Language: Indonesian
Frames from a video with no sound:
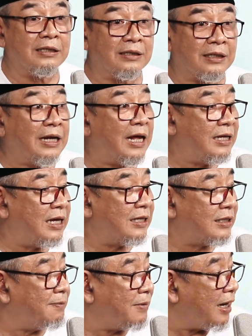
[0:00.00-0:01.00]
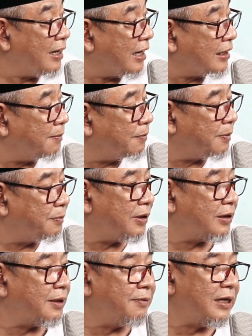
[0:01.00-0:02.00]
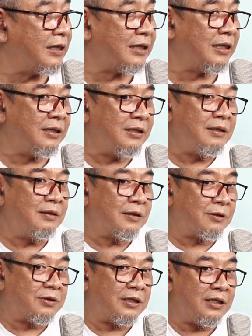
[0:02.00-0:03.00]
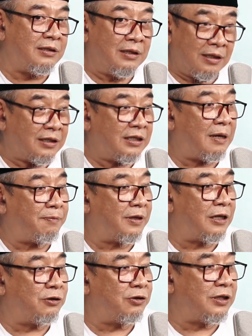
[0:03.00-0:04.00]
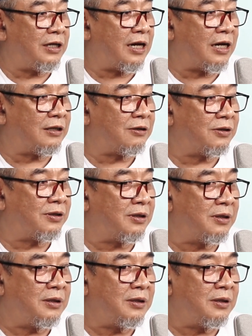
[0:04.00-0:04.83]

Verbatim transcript: saya nanya sama anak yang perempuan gimana teh terusin siap dengan cuci darah terus